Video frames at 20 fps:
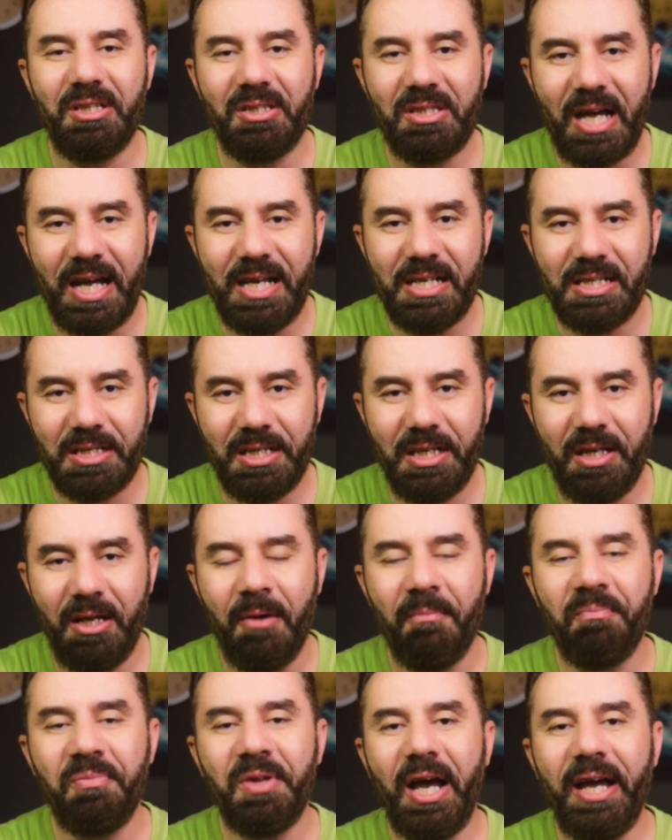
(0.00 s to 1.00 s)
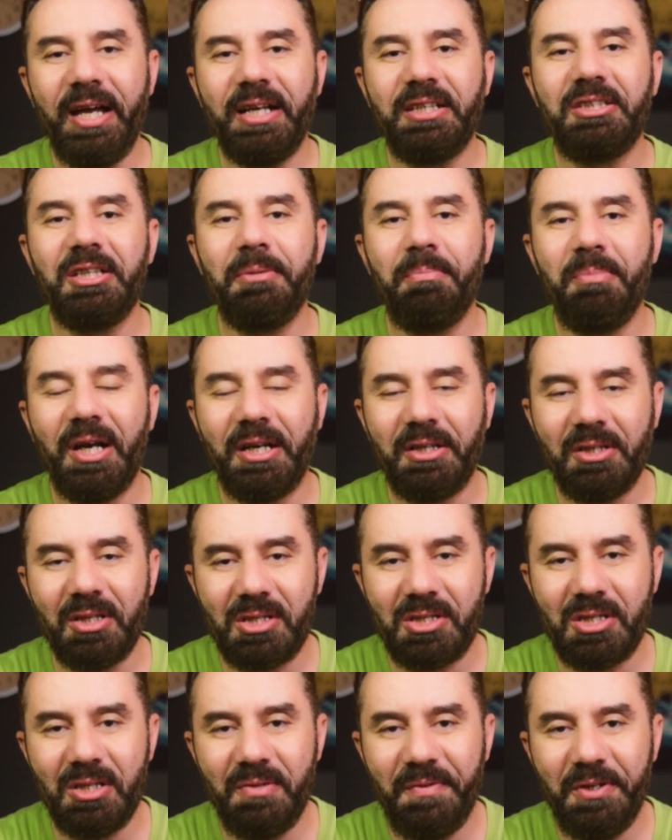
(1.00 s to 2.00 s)
انت عايز ايه هيكتب لك
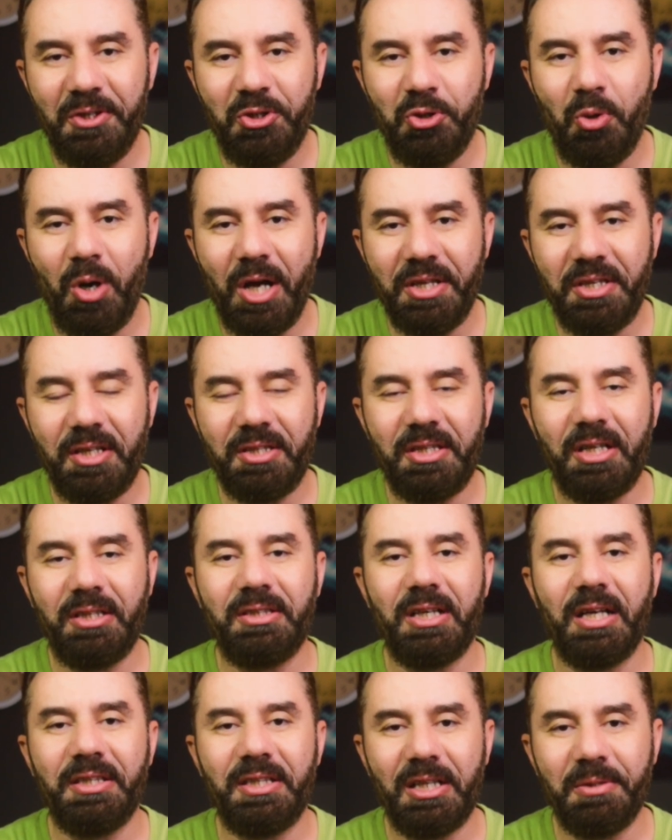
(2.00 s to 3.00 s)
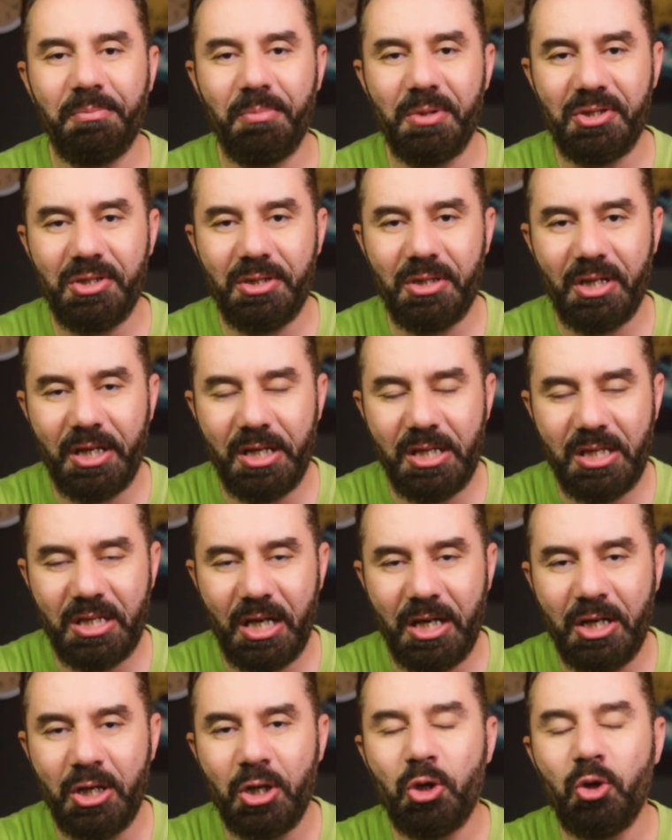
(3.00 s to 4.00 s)
نص الفيديو هتحتاج تعديلات بسيطه
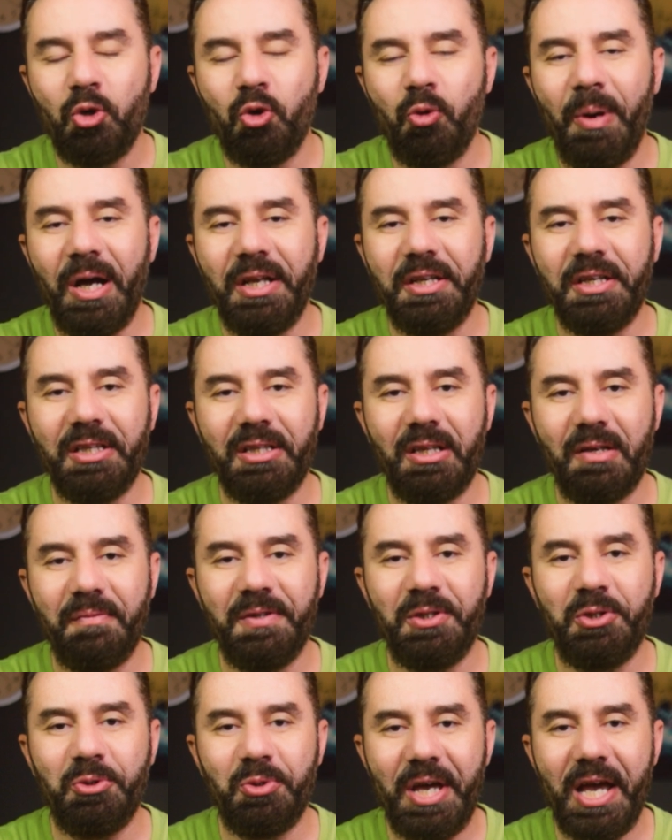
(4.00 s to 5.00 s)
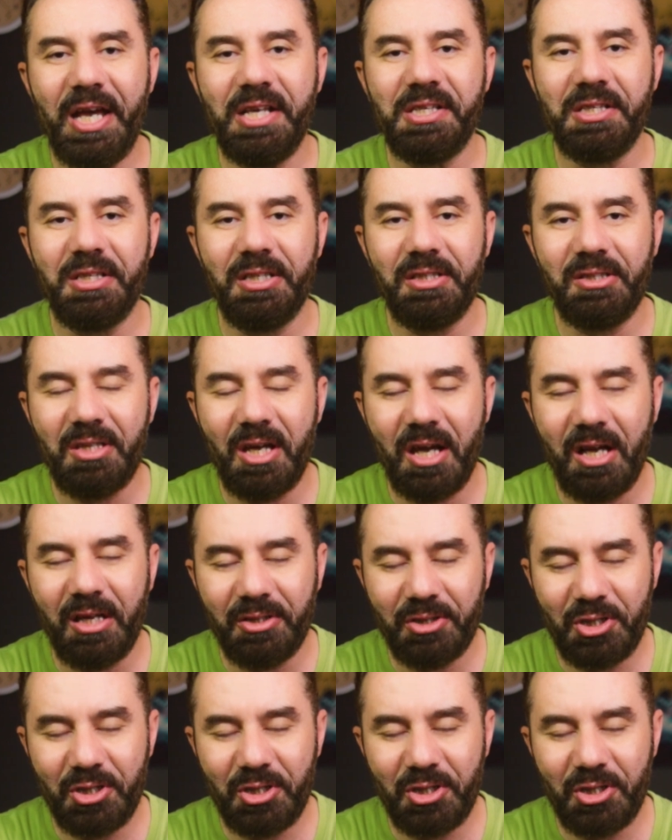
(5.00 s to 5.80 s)
جدا وبعد كده الفيديو جاهز ان انت